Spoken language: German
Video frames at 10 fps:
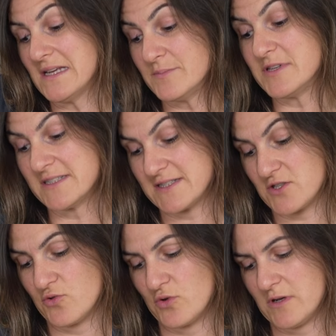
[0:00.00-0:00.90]

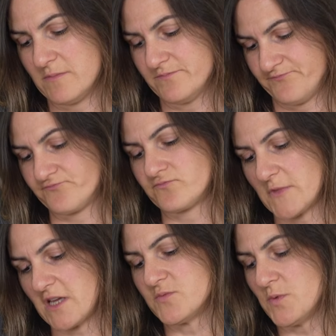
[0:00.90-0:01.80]
Lieblingsknödel.
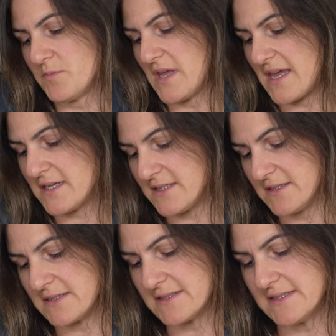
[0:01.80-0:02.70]
Es würde mich echt
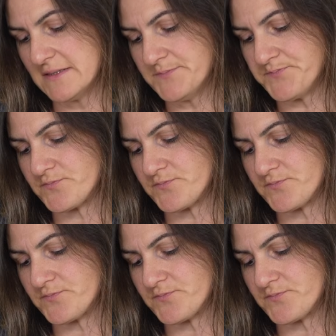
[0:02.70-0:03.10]
interessieren.